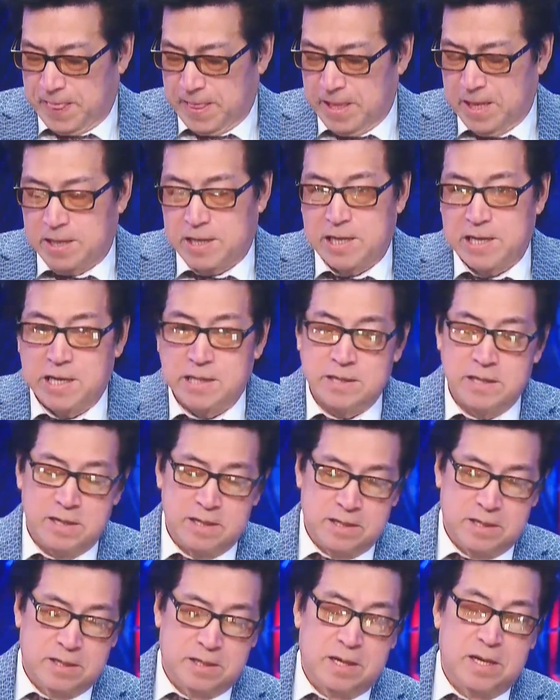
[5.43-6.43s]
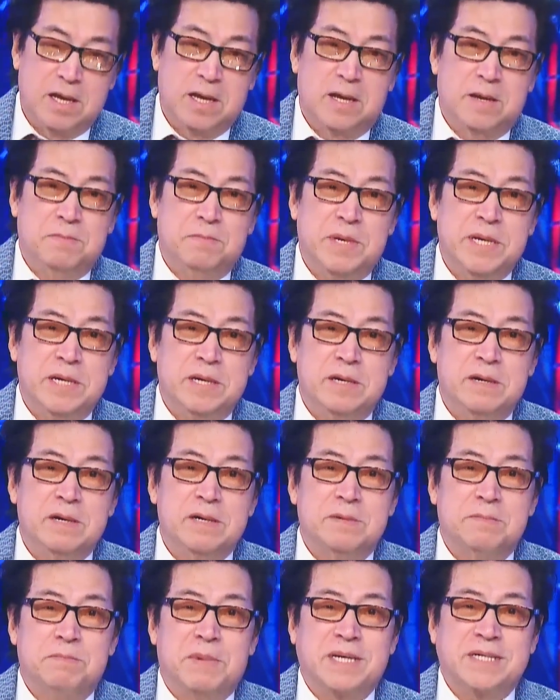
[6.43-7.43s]
tức là lực lượng Minh ước
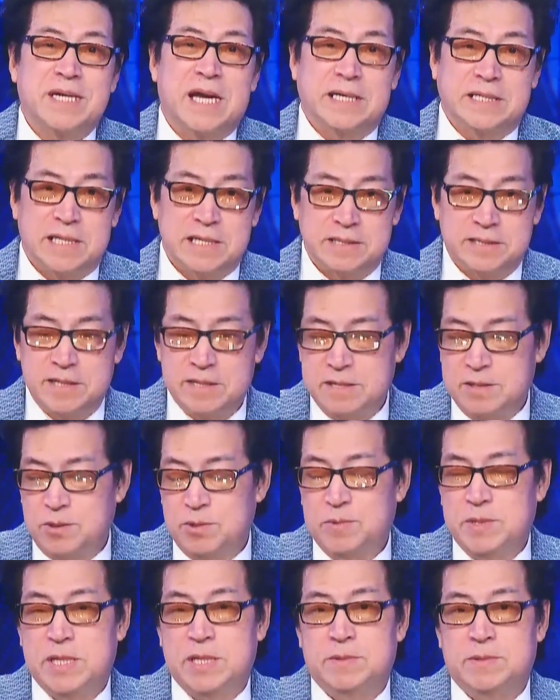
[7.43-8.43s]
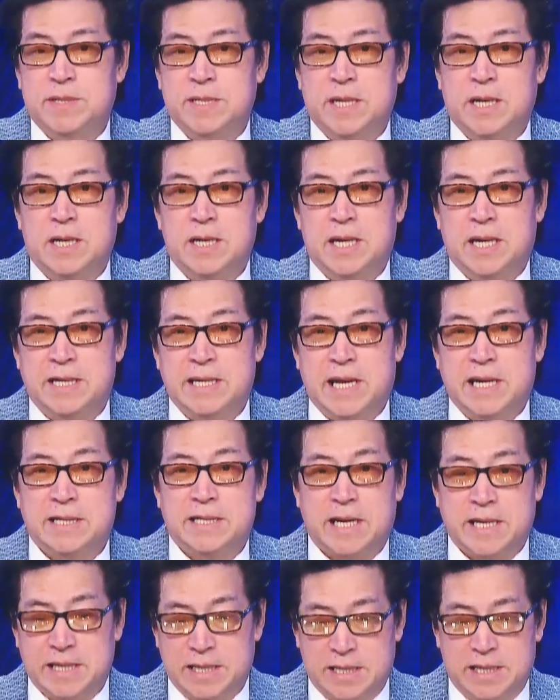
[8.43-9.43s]
Bắc Đại Tây Dương quý vị nhớ là đã
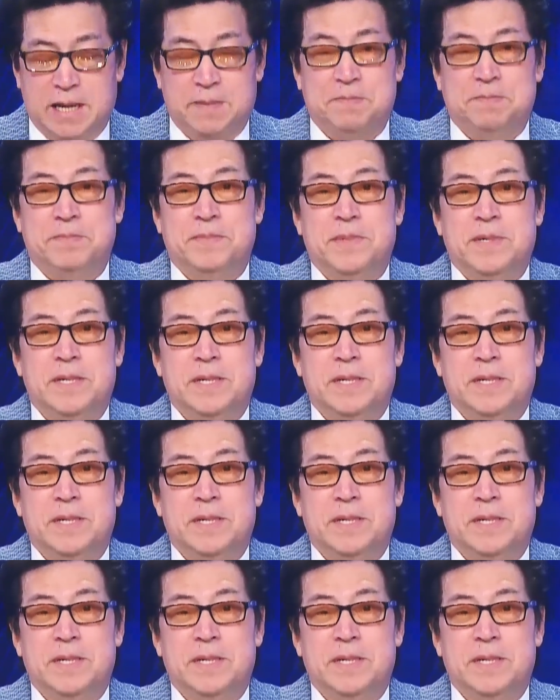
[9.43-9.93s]
thành lập